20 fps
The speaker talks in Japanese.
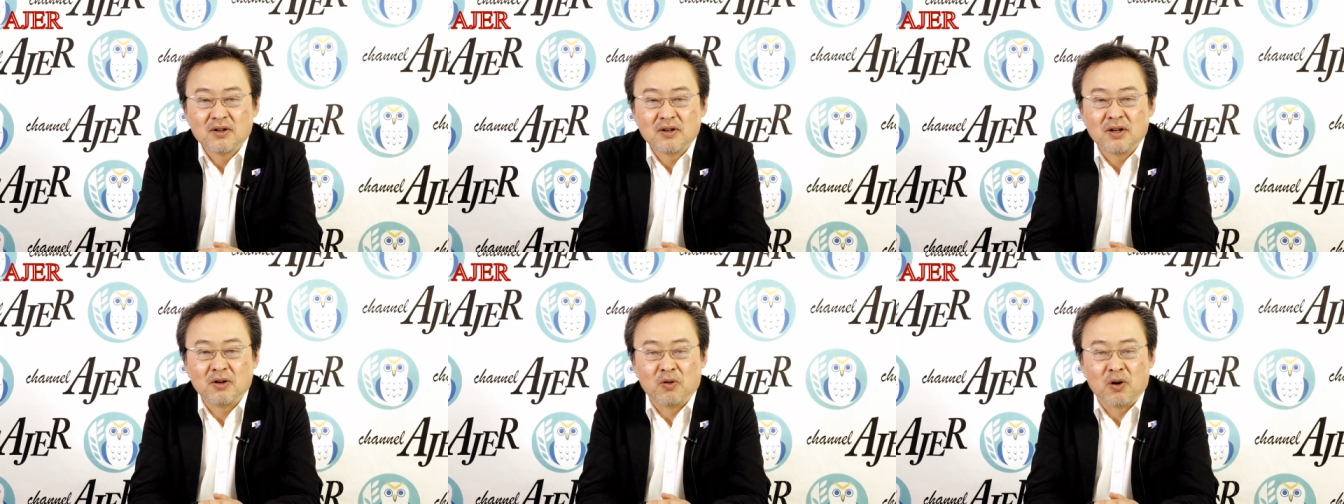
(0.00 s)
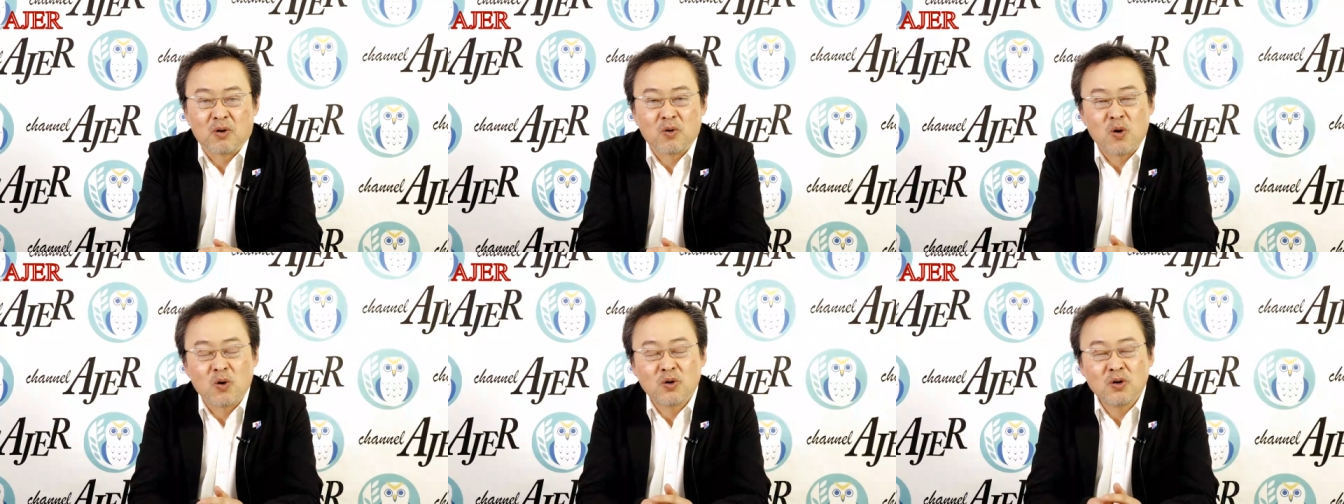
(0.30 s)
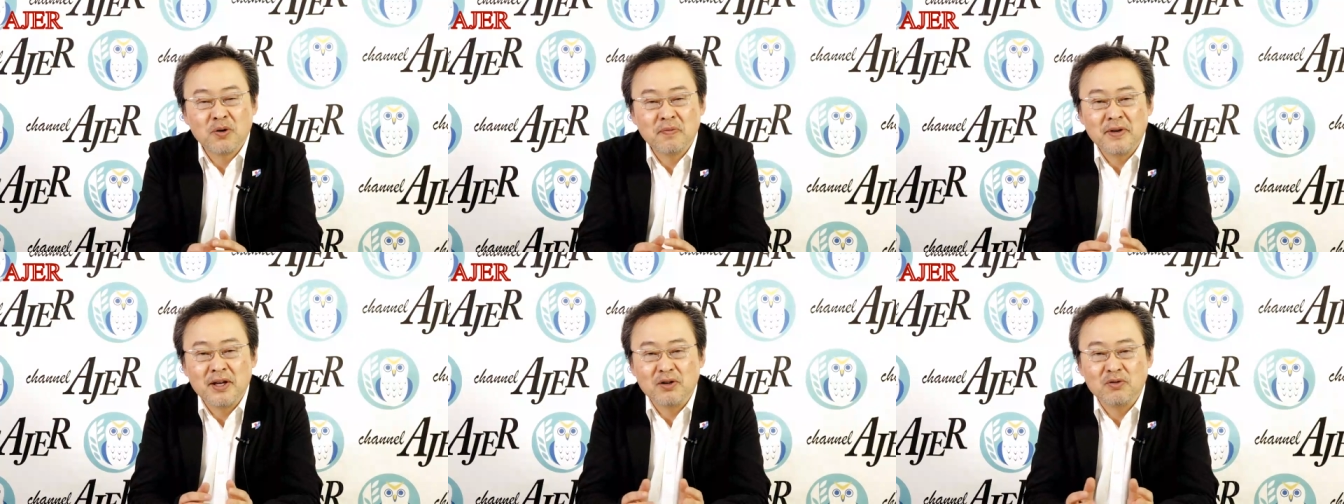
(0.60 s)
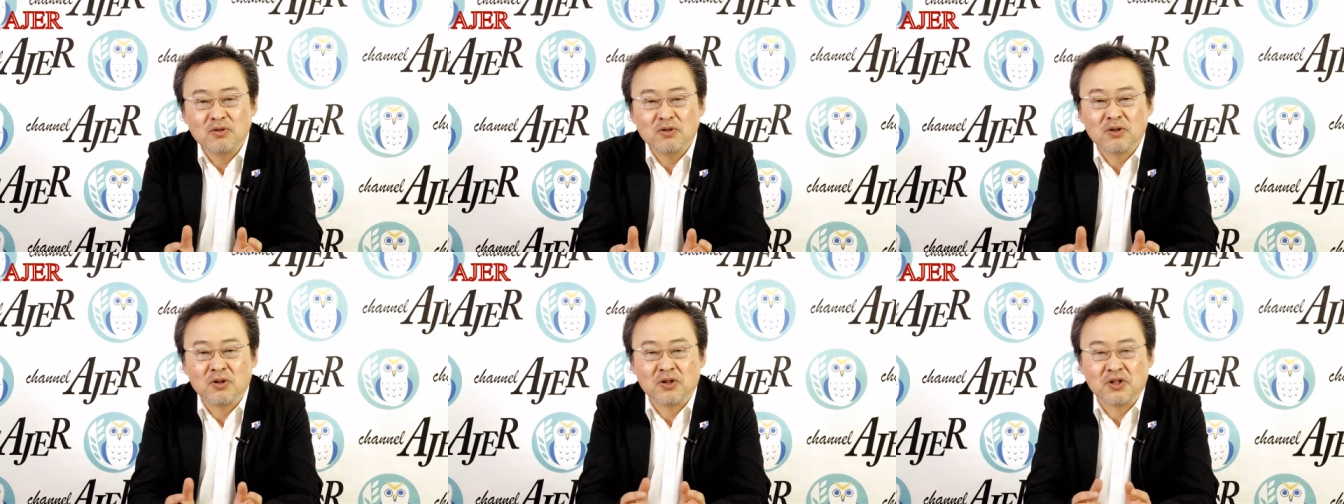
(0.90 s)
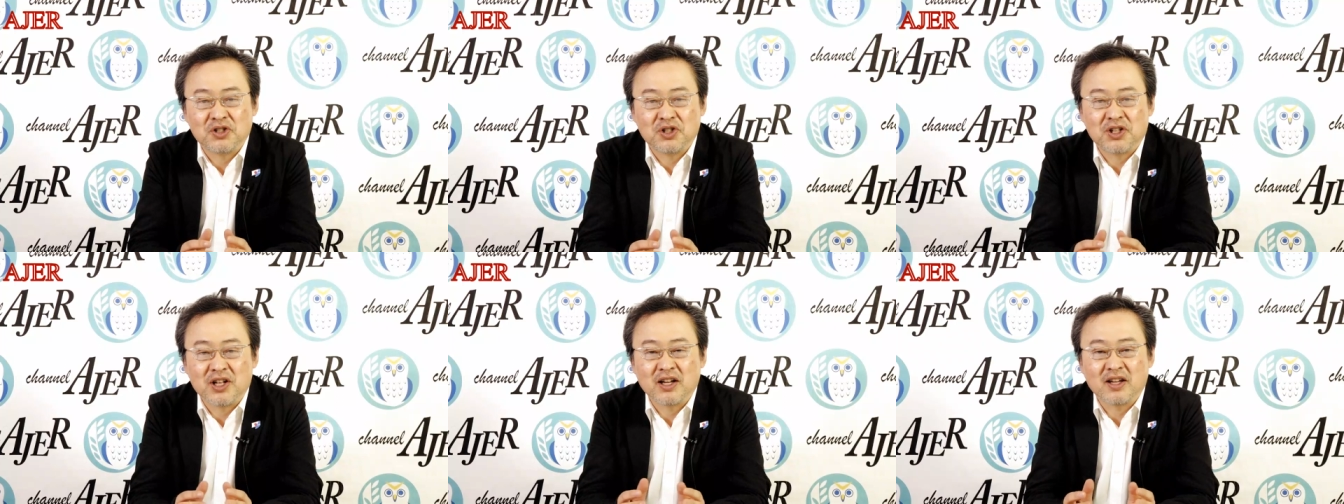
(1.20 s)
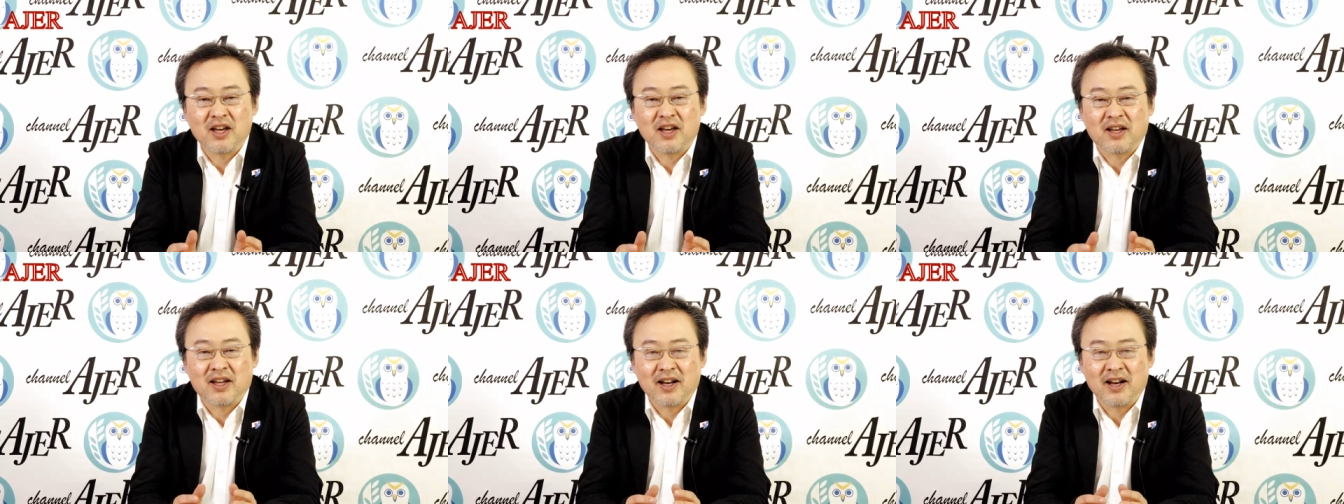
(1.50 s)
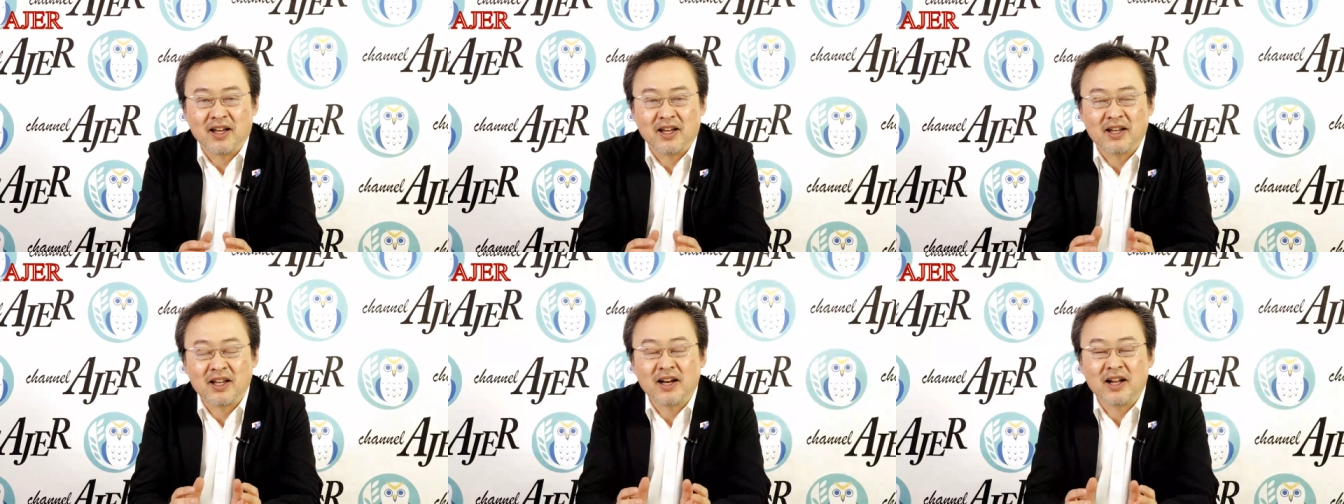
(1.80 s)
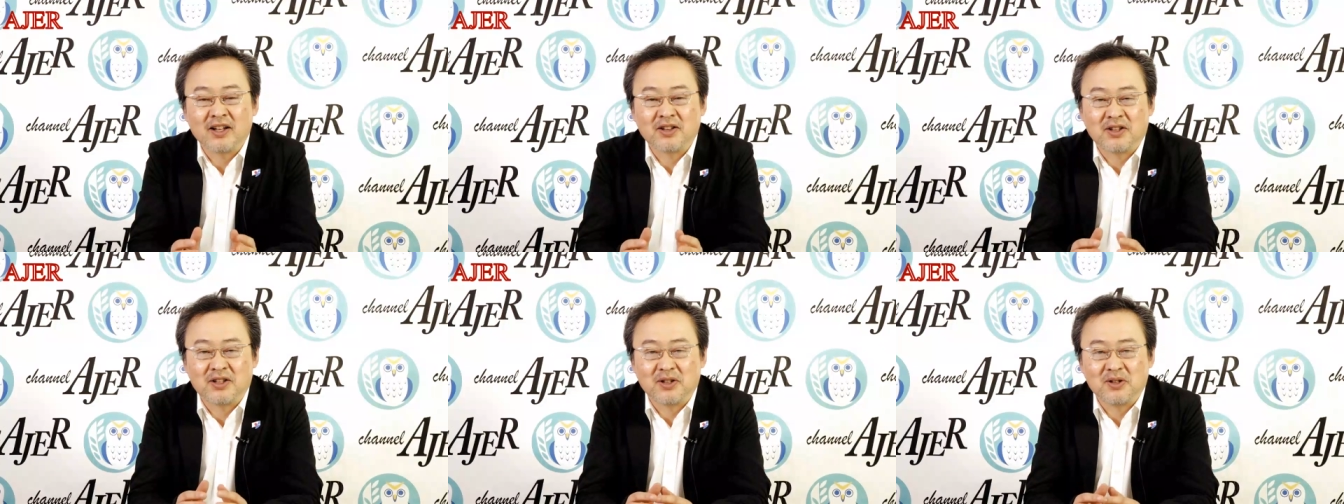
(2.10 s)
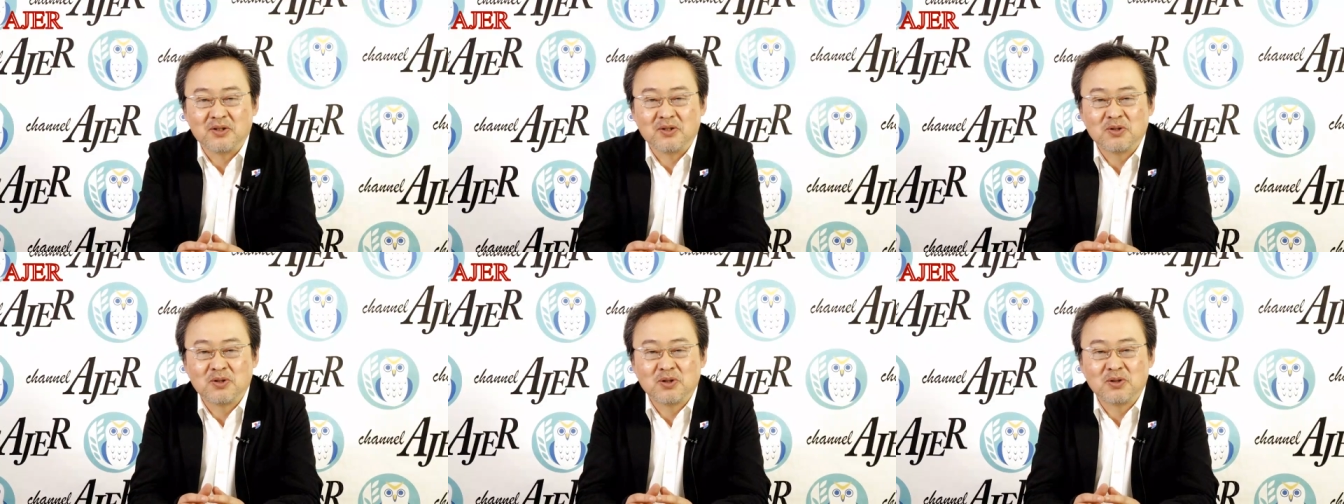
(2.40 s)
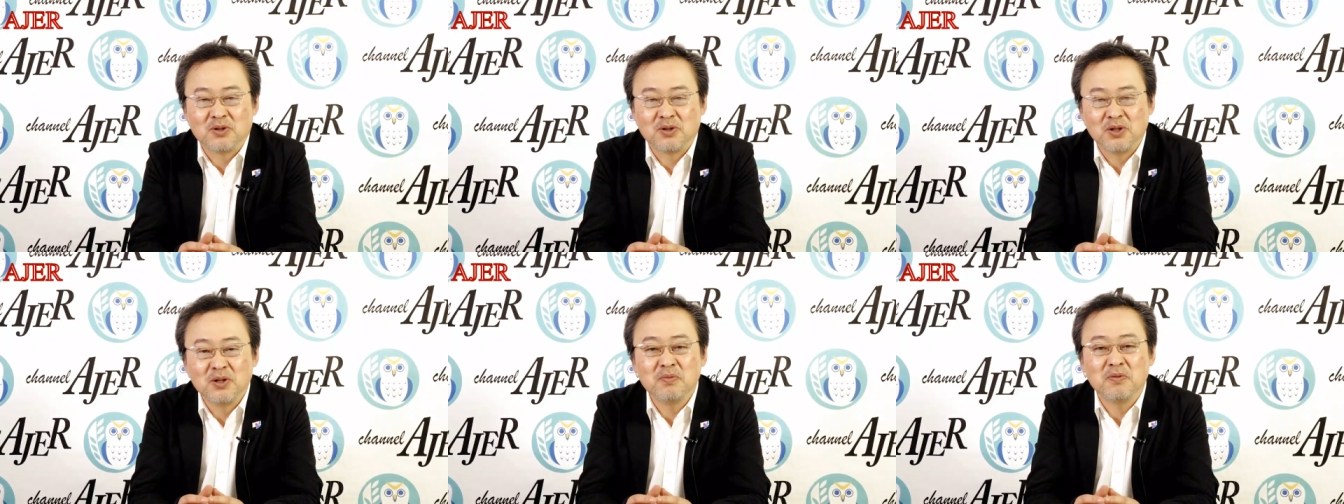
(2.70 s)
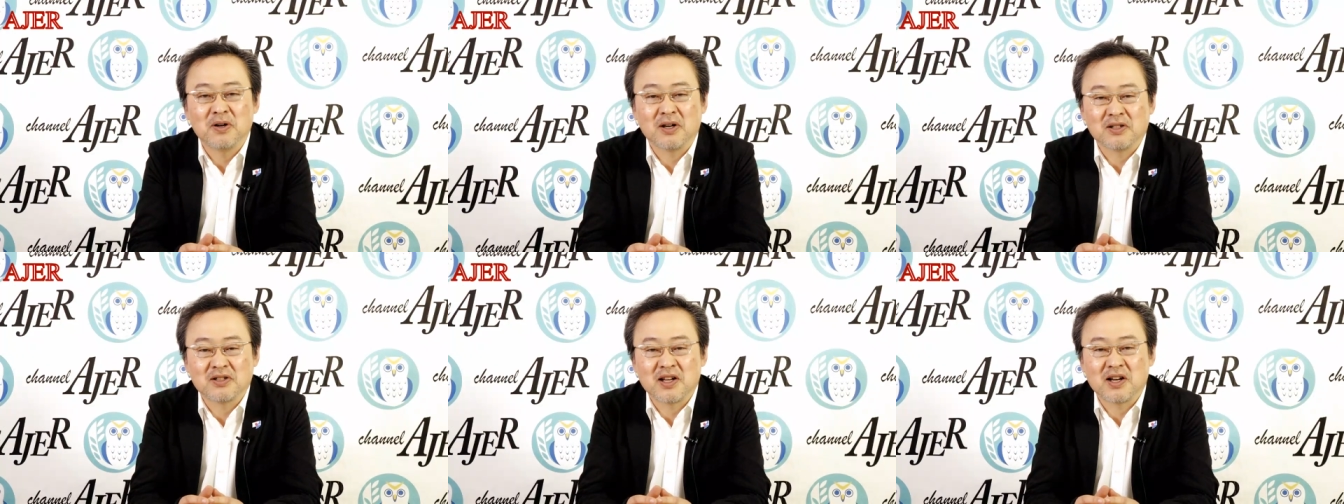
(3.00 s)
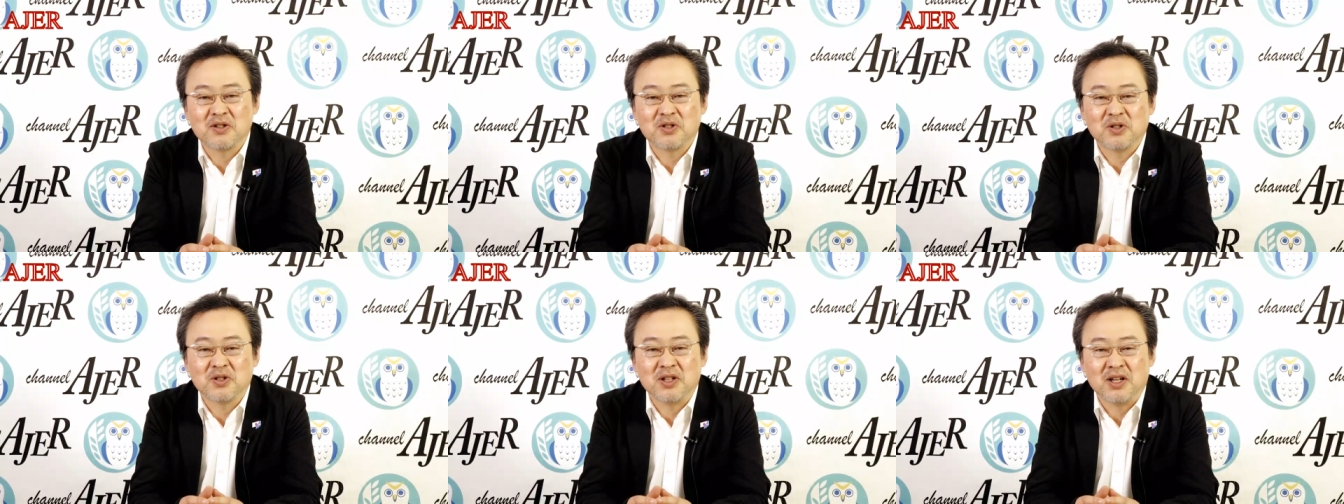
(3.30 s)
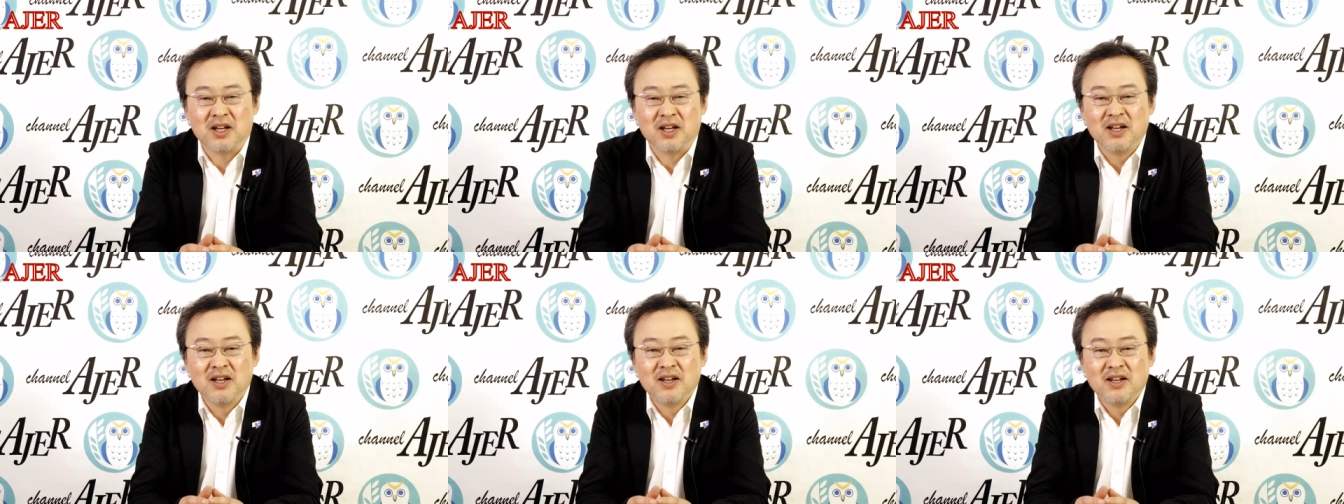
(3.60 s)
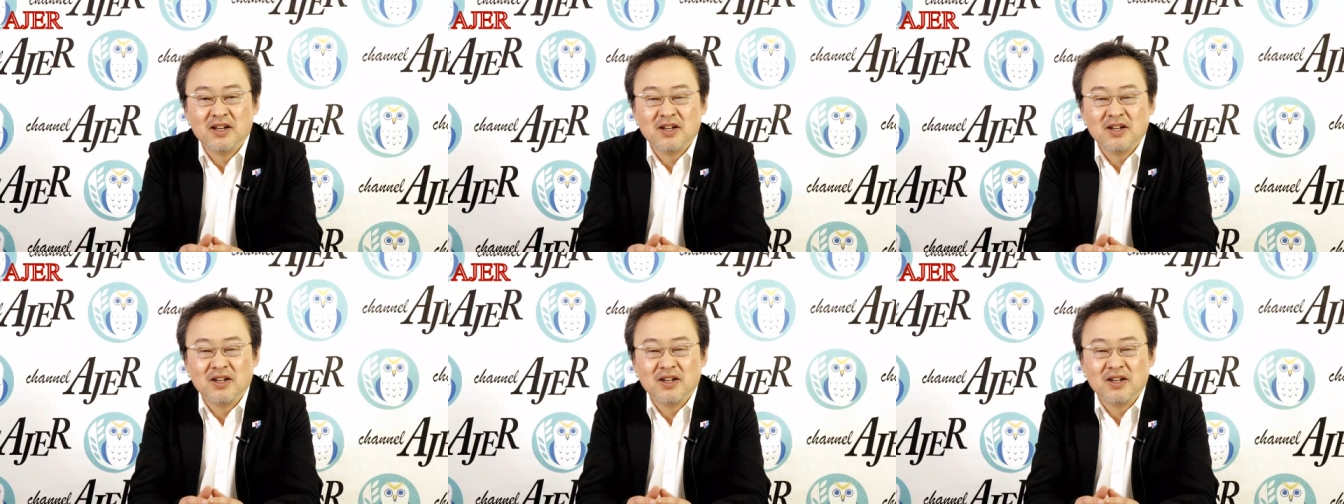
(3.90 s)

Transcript: 要は国民運動にしなきゃいけないいけないって随分最初に